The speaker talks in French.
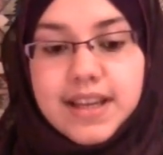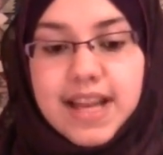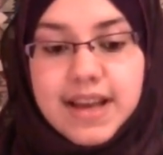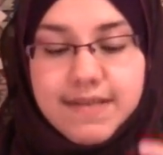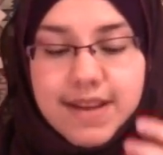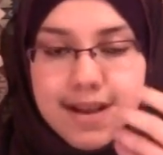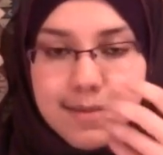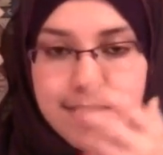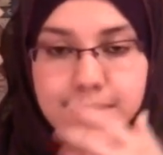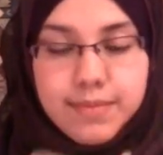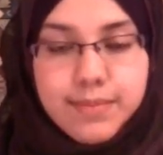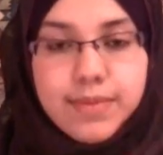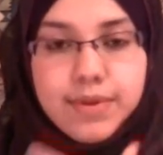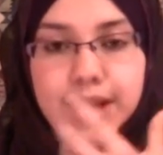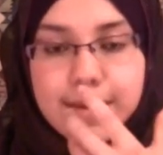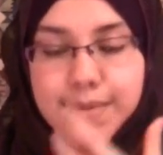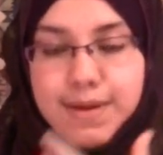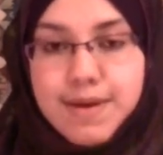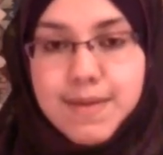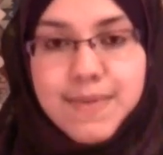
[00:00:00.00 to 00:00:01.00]
il avait la même,
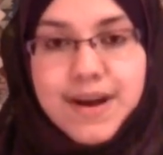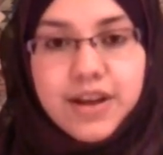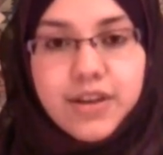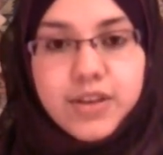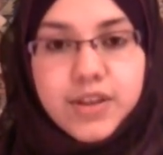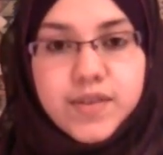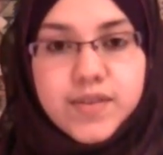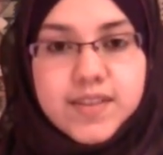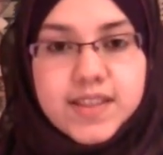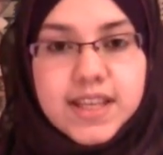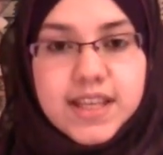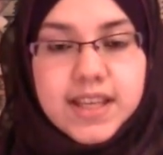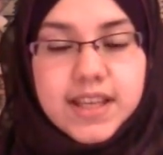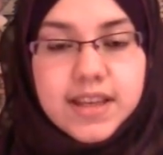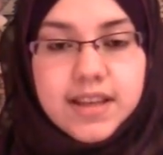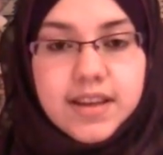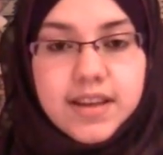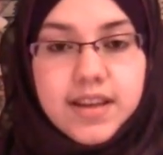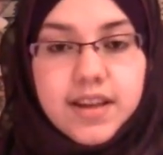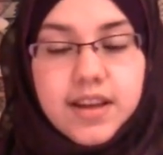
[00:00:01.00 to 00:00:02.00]
la même apparence
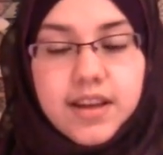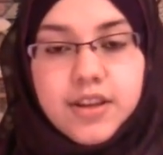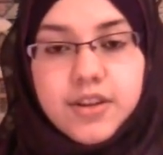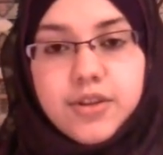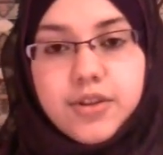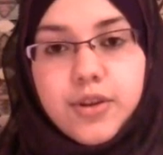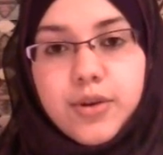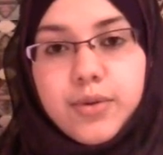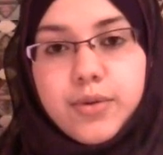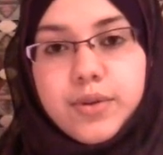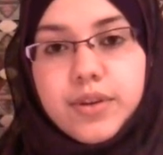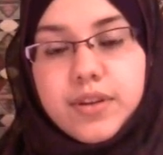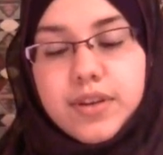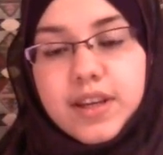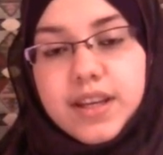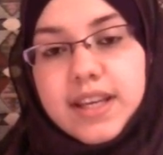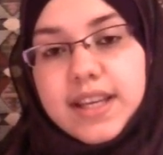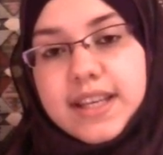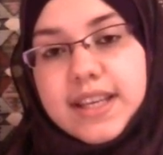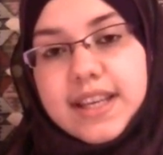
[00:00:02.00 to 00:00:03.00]
physique. Donc,
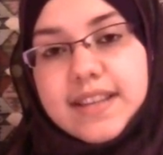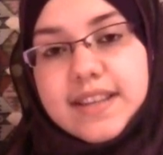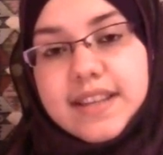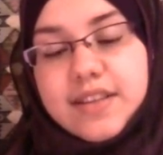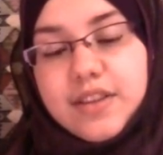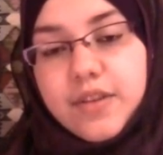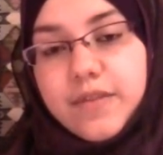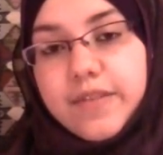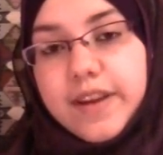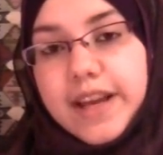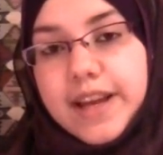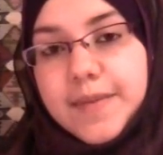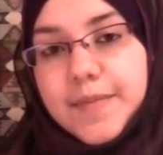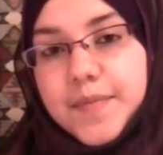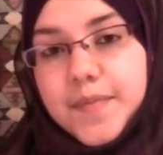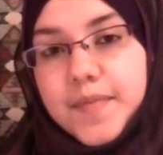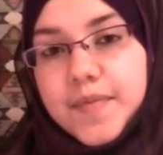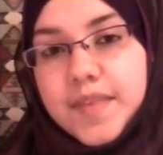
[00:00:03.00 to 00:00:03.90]
qu'est-ce qu'ils ont fait?